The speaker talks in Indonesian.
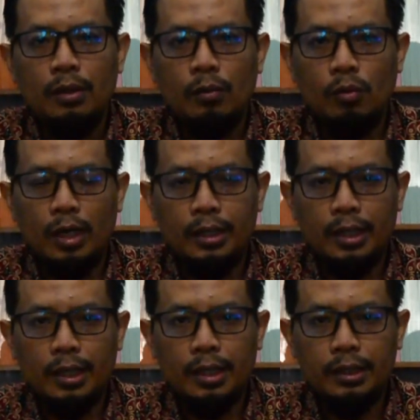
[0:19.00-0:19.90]
wa
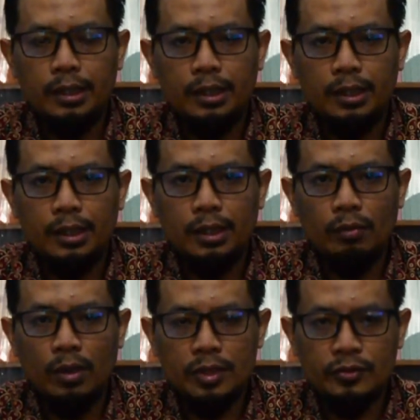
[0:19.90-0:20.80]
ala
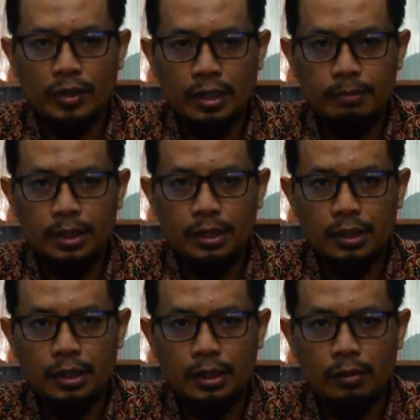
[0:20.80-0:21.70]
alihi wa
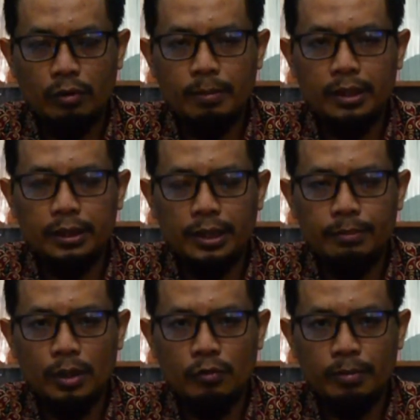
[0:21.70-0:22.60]
ashabihi wa man
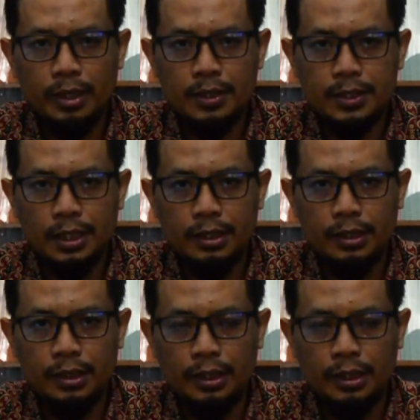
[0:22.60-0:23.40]
tabi'ahum bi ihsanin